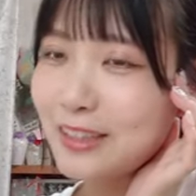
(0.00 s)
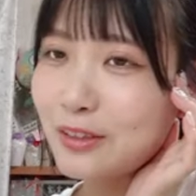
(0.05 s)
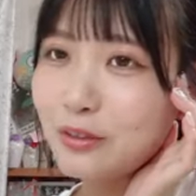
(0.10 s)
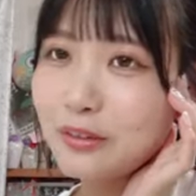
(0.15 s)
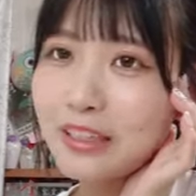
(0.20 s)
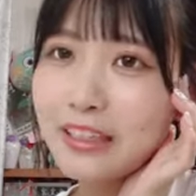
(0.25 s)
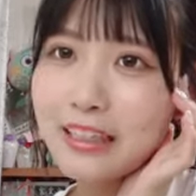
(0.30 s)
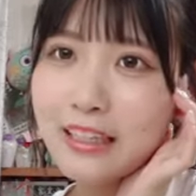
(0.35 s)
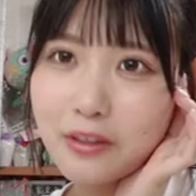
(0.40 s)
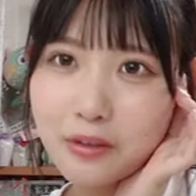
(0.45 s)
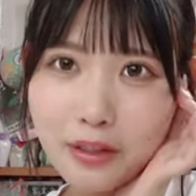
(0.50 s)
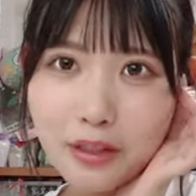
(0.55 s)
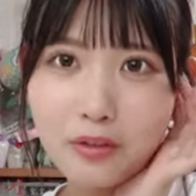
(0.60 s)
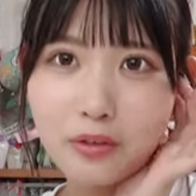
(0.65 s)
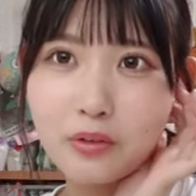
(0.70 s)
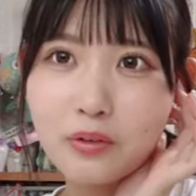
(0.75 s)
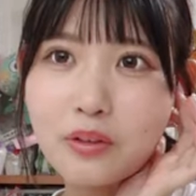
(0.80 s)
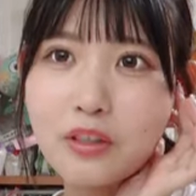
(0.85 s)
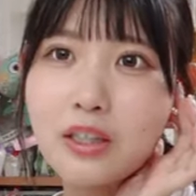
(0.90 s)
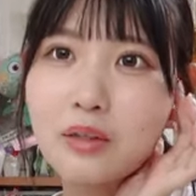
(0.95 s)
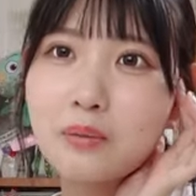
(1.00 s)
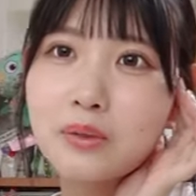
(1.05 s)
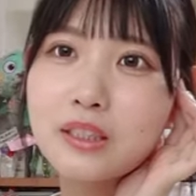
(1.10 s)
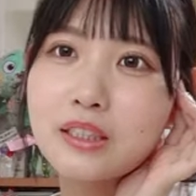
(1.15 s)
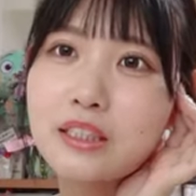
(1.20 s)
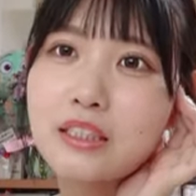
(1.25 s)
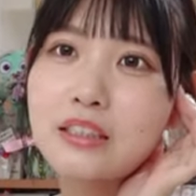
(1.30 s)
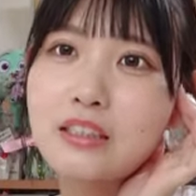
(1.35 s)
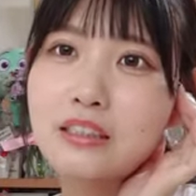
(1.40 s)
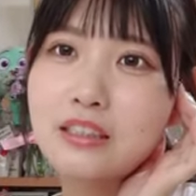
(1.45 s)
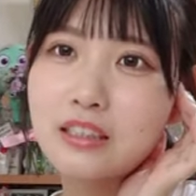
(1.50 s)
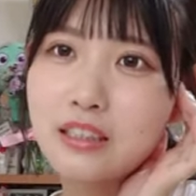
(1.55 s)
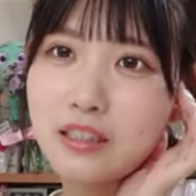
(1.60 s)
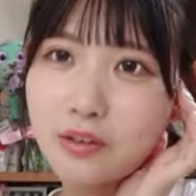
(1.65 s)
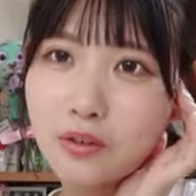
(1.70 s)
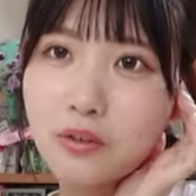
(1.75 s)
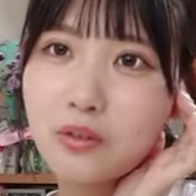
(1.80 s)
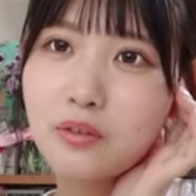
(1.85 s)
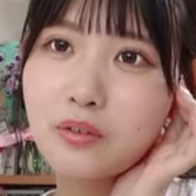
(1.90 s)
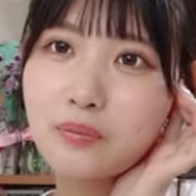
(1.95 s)
じゃあそんなに寝るなよって言われるかもしれないんです
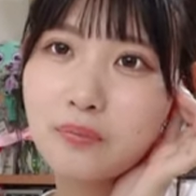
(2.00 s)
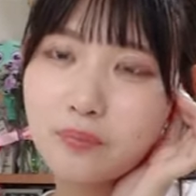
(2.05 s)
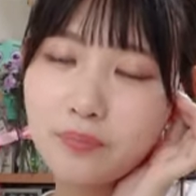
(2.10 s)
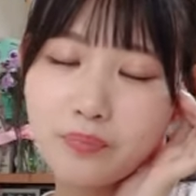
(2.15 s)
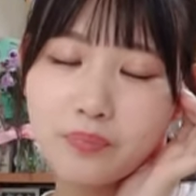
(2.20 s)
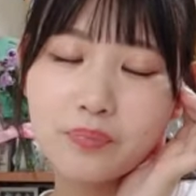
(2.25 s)
けど